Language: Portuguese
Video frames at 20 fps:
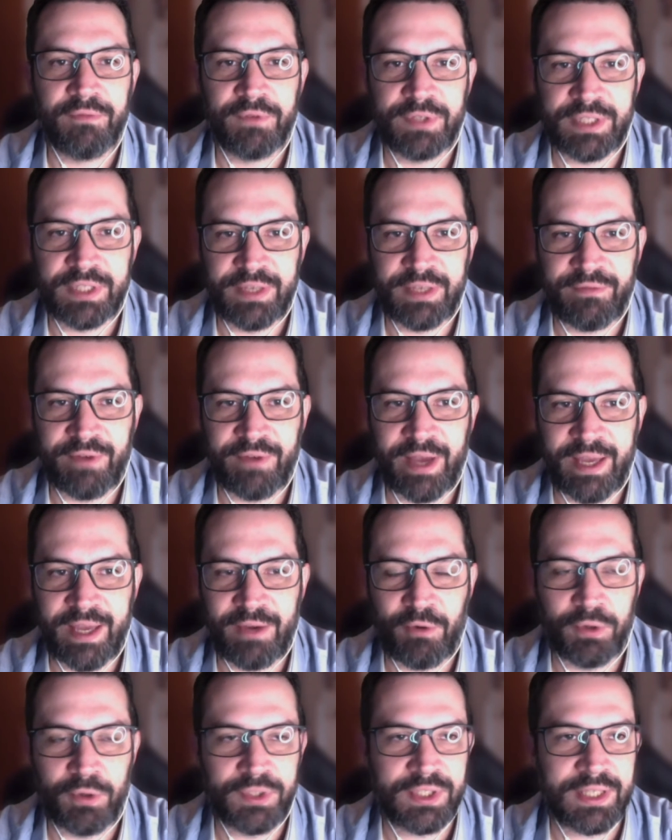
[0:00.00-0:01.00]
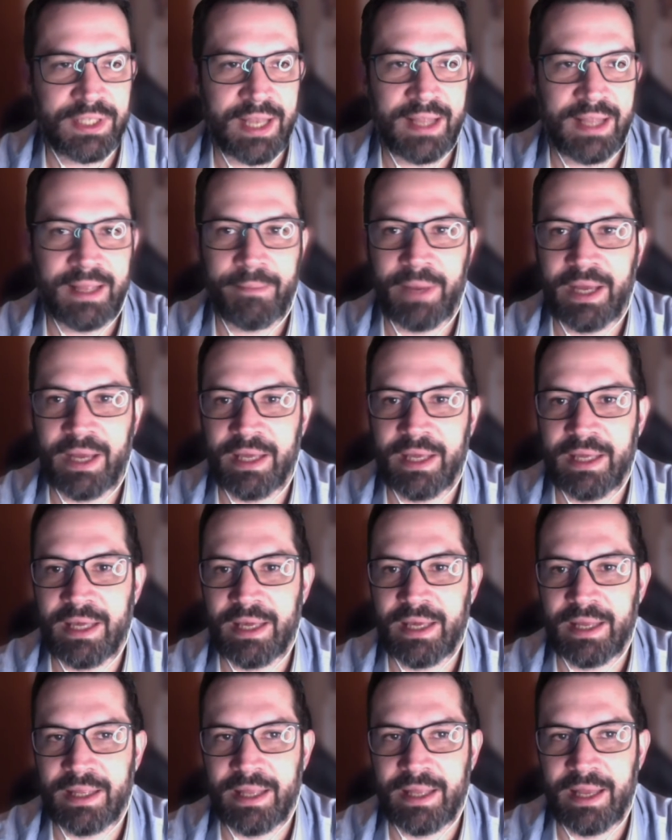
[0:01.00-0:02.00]
você vai encostar na
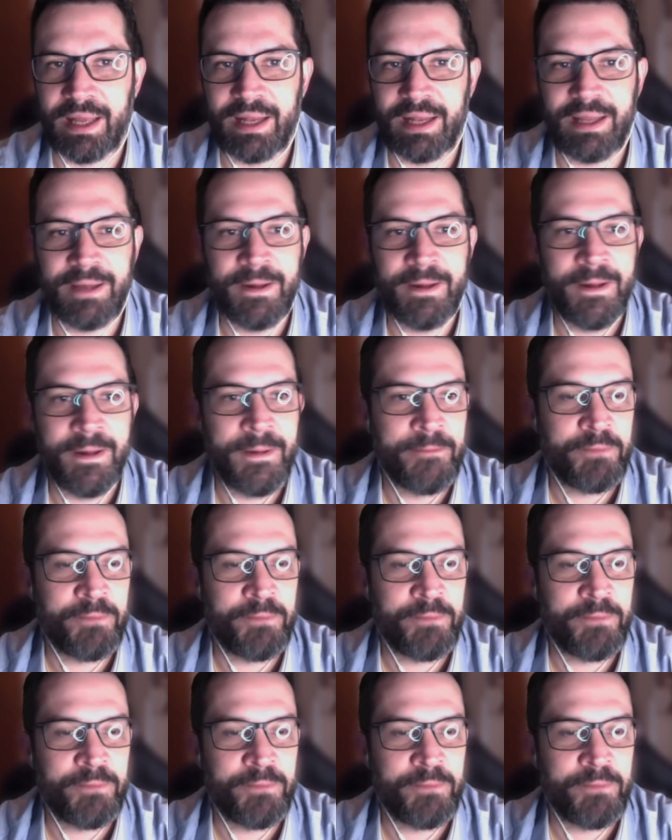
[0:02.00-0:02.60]
barriguinha dele